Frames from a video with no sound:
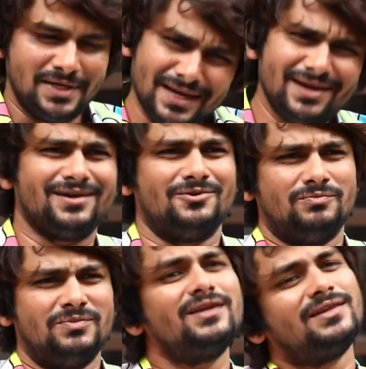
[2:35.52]
నేనే
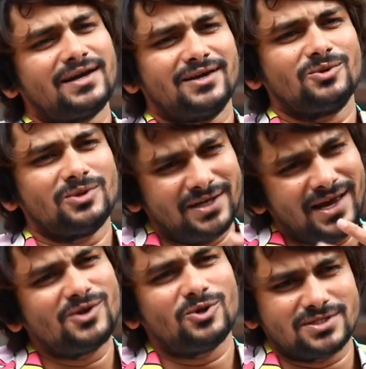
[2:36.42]
అన్నాను మీరు దాకా ఎందుకు
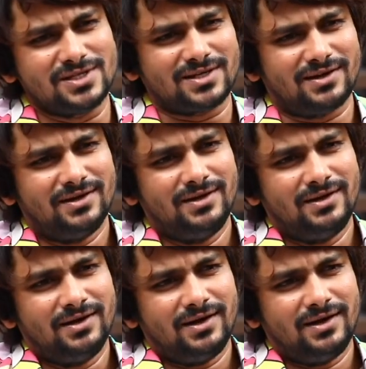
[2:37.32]
నేనే ఆయన క్వశ్చన్ చేశాను